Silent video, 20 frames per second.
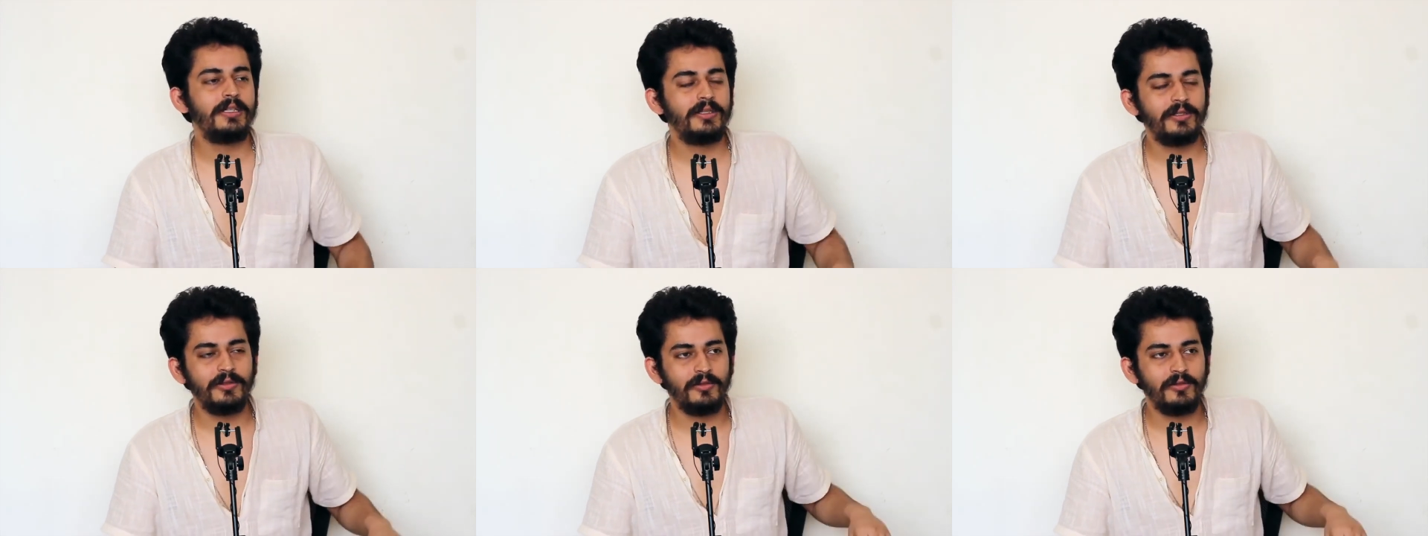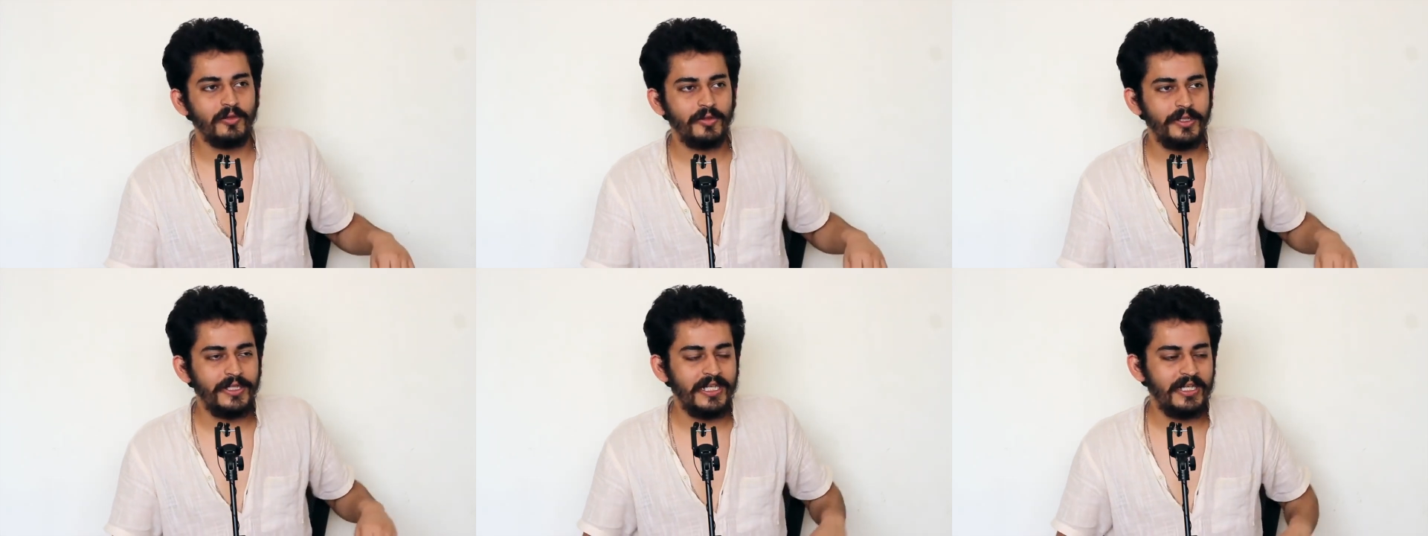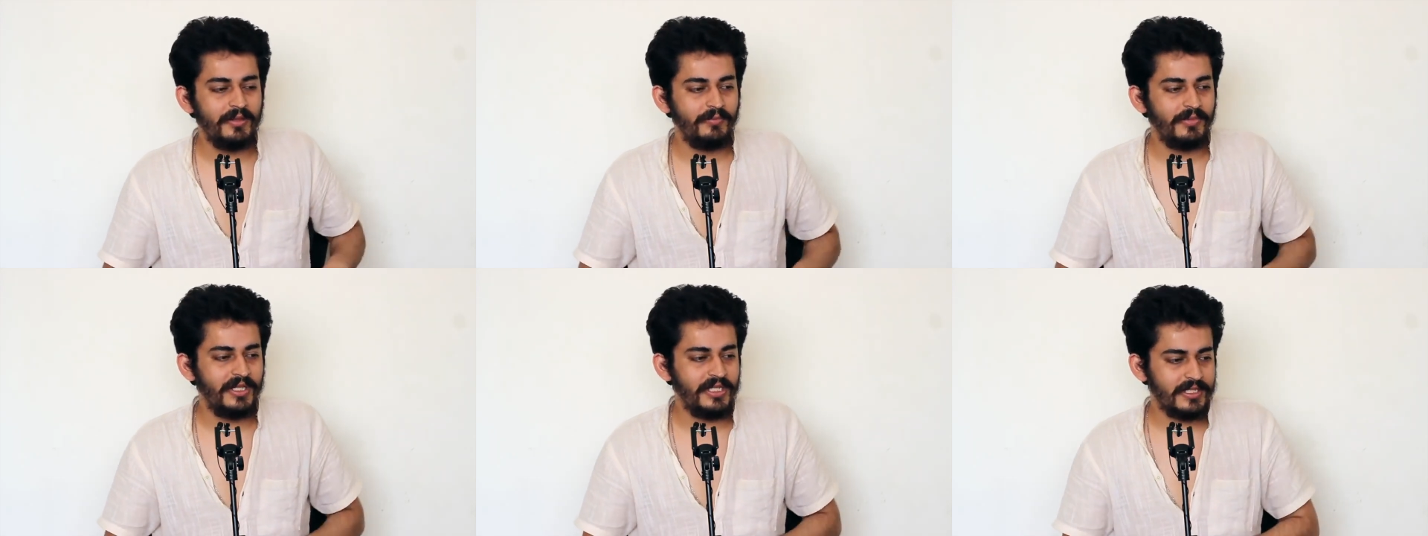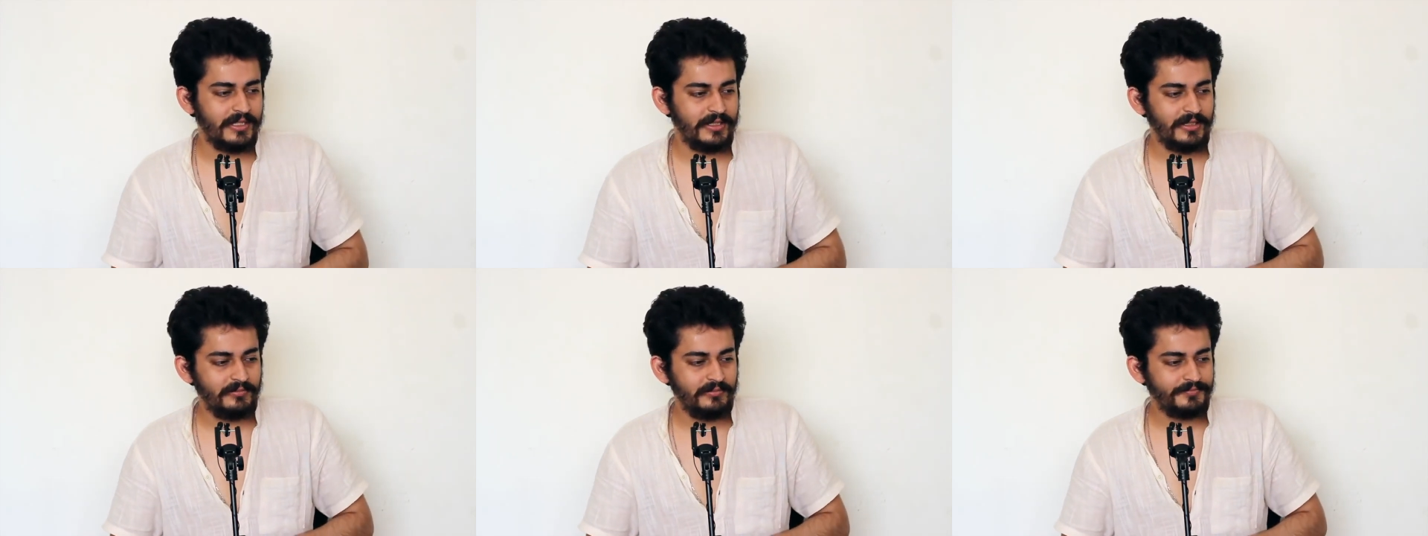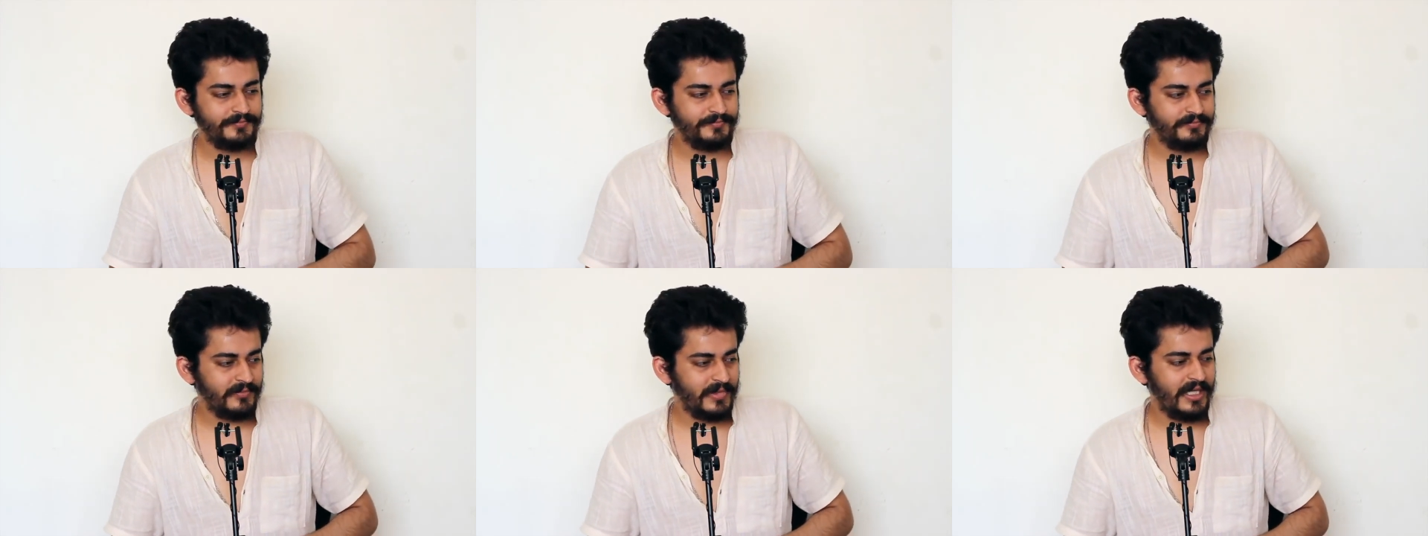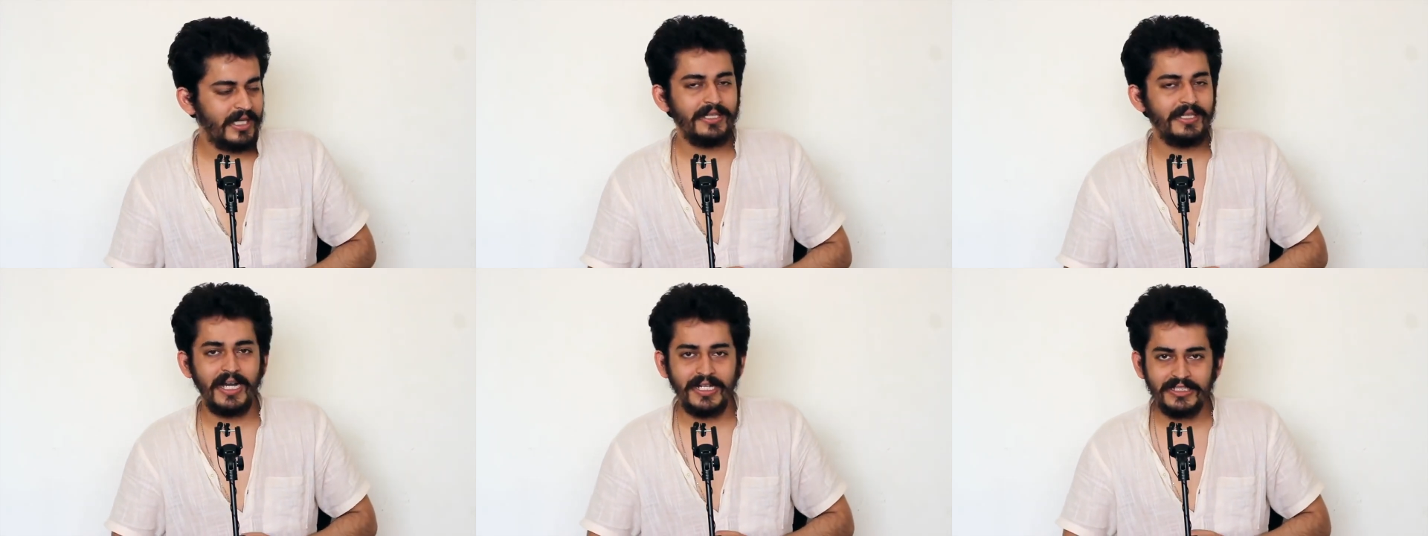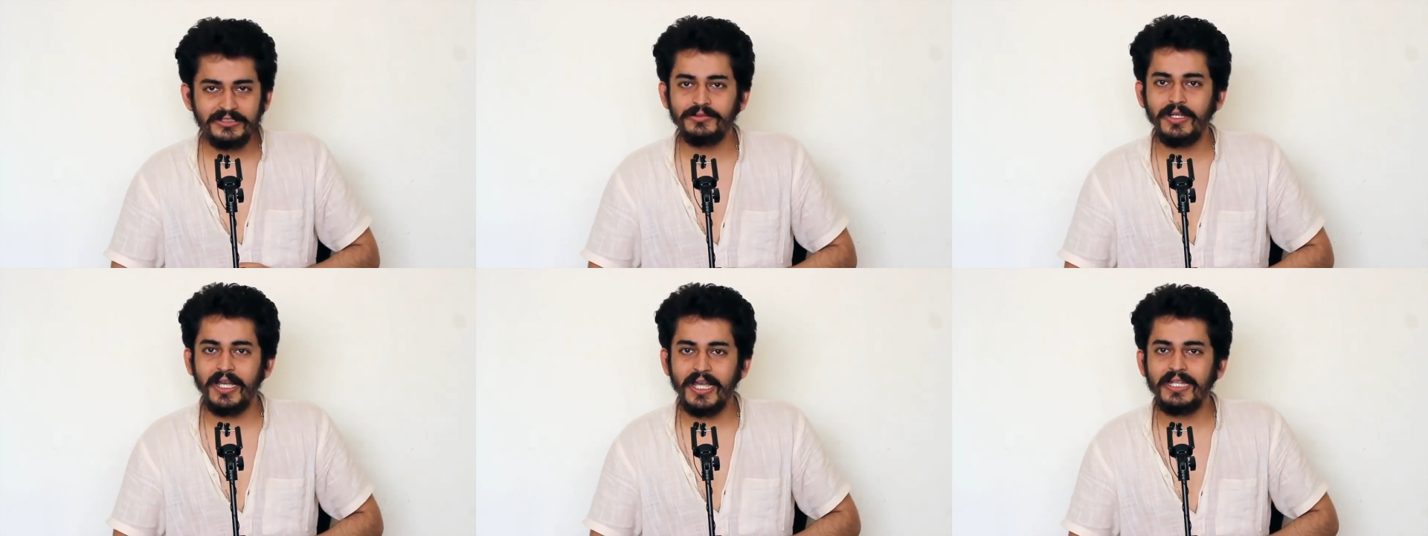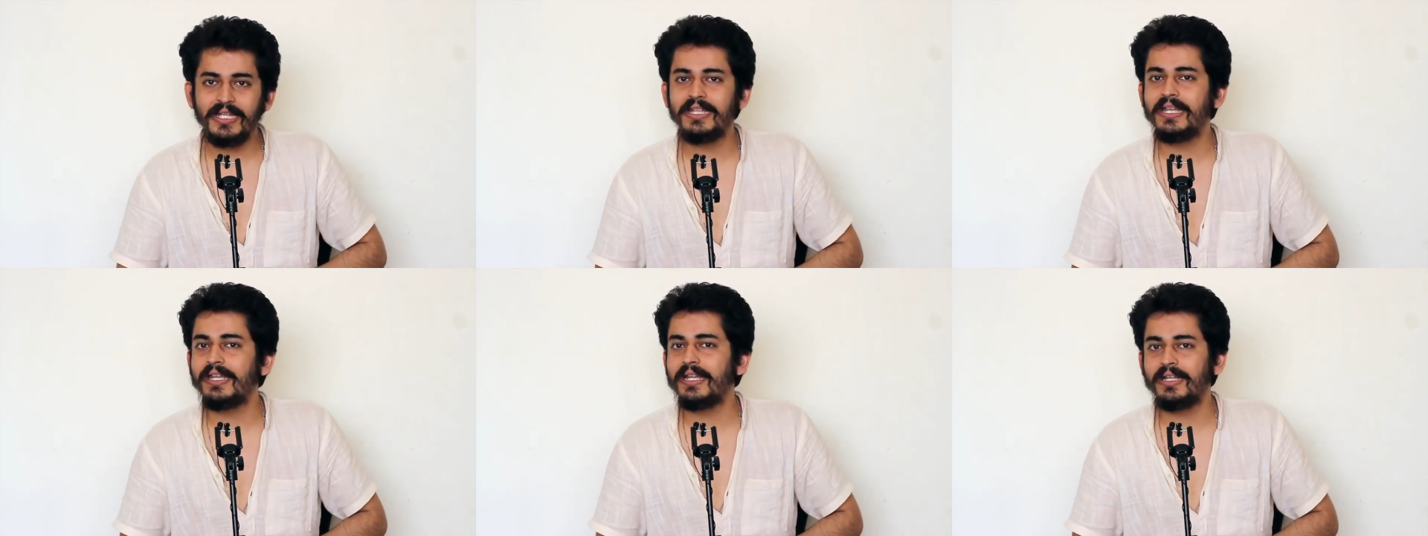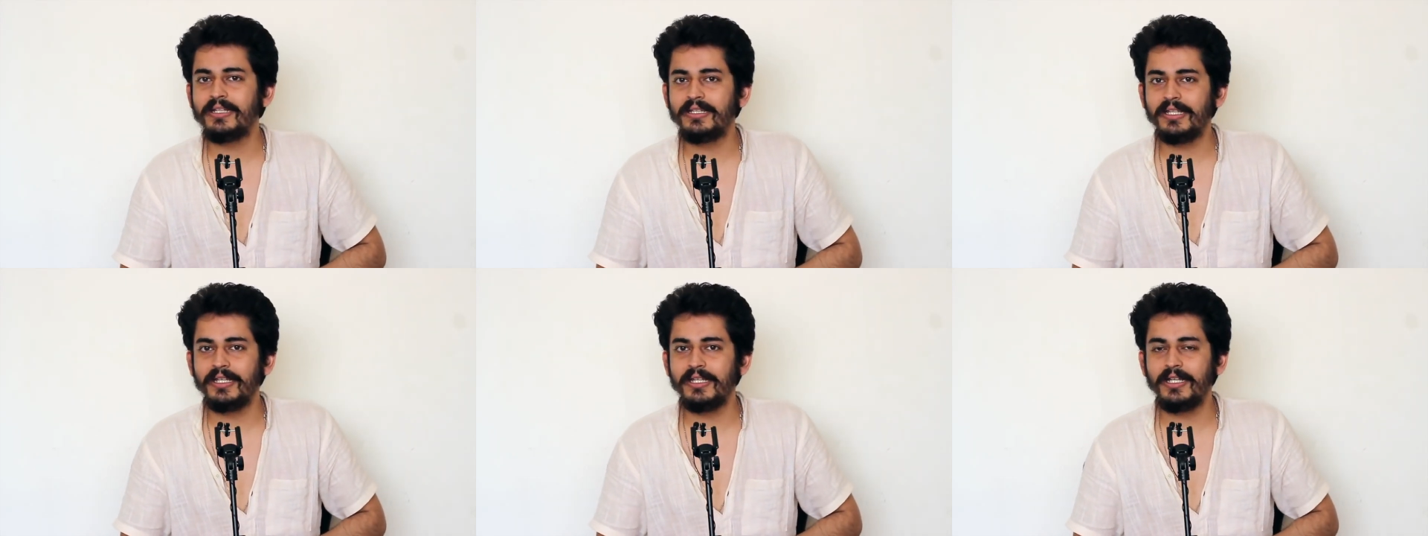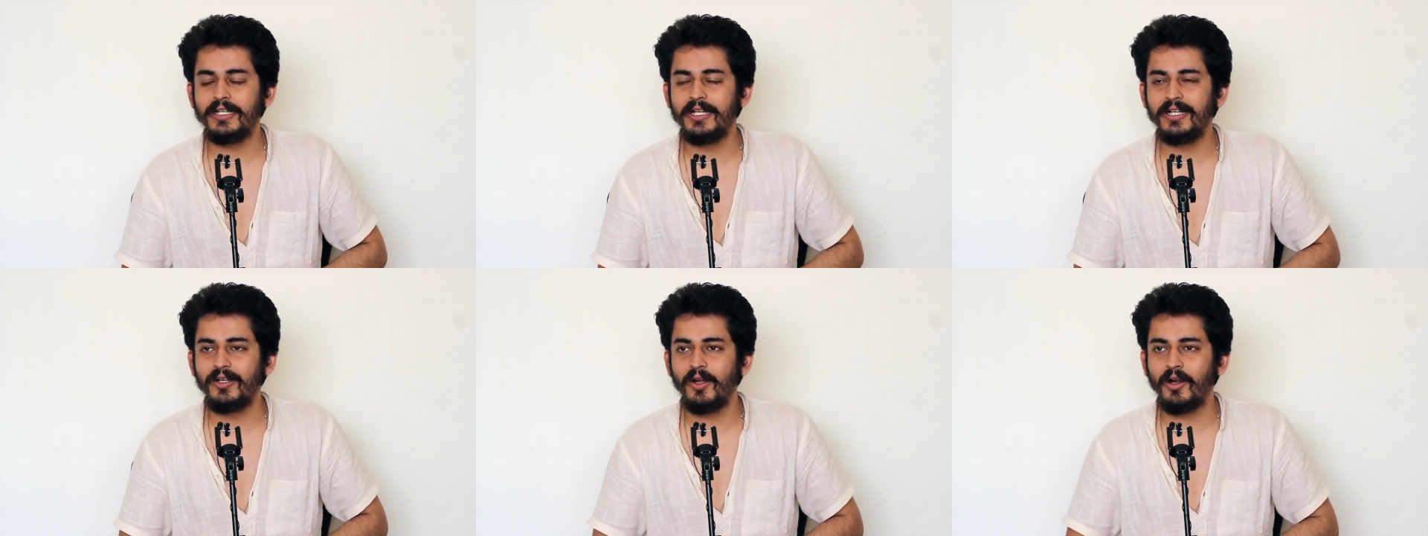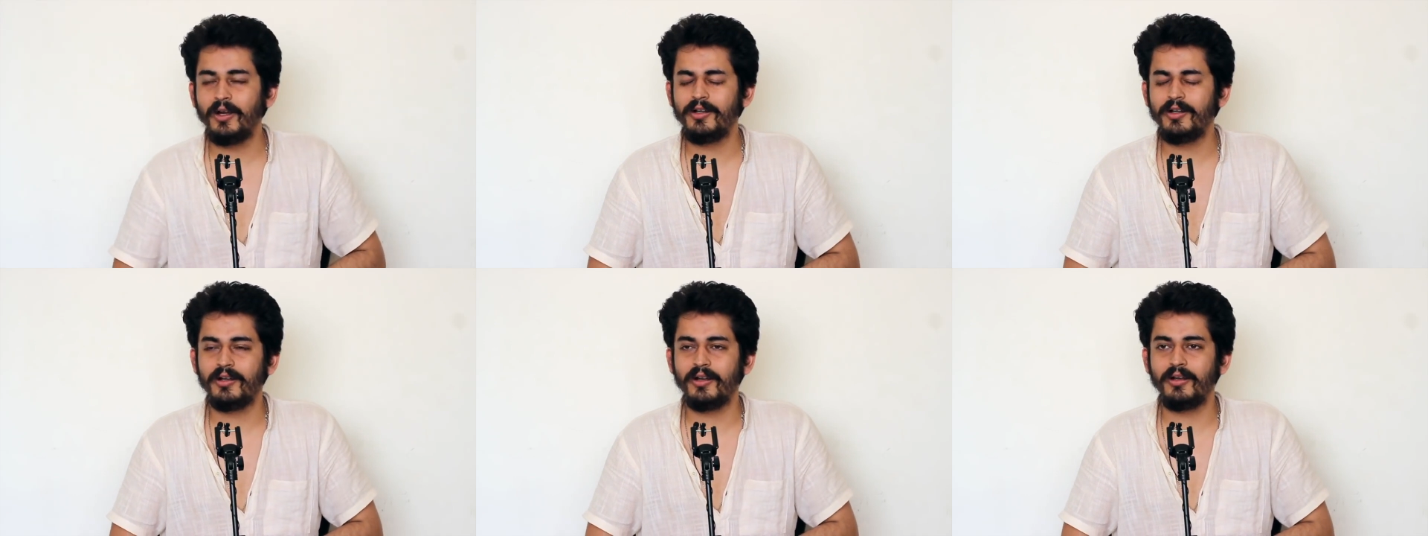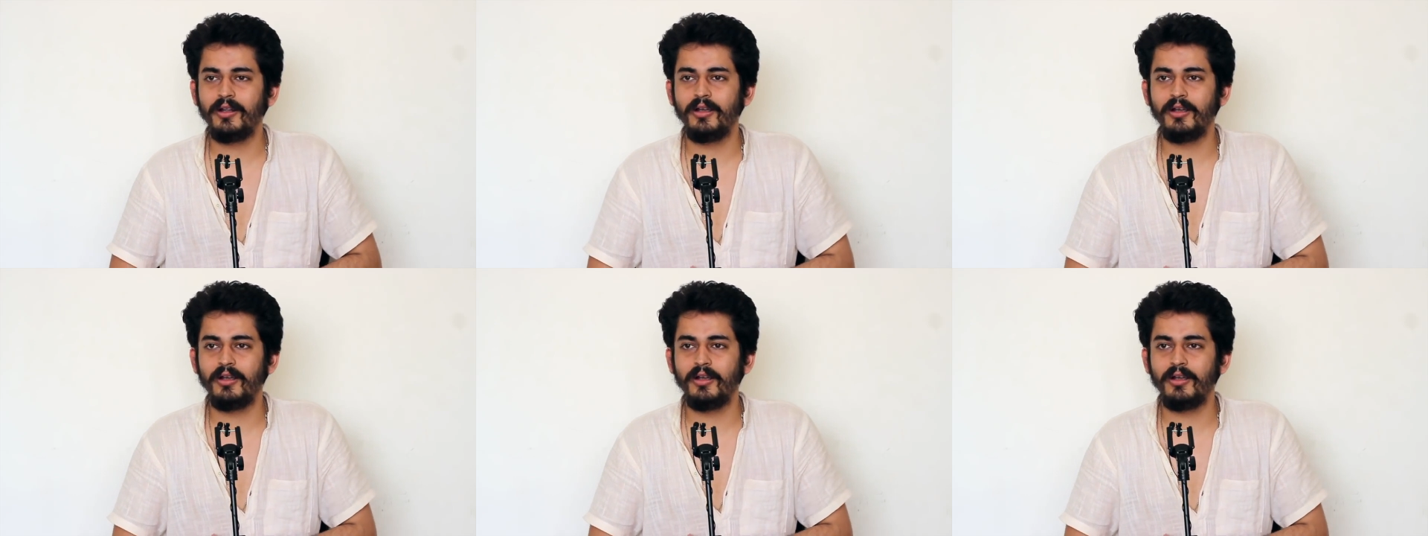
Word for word: तो कोई गेम नहीं चला एंड दैट इज़ वाई आई थिंक थिंक इट डिड नॉट